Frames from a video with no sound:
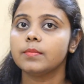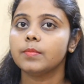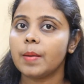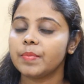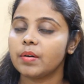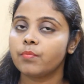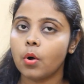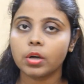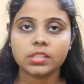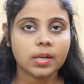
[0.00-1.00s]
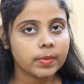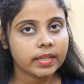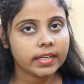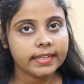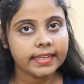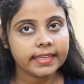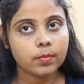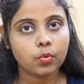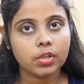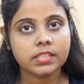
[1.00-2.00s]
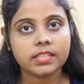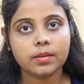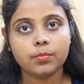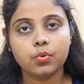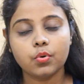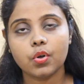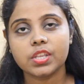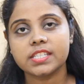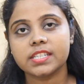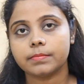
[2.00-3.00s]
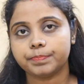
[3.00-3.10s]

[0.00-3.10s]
আপনার বস আপনাকে ডেকে বলছে ভুল হচ্ছে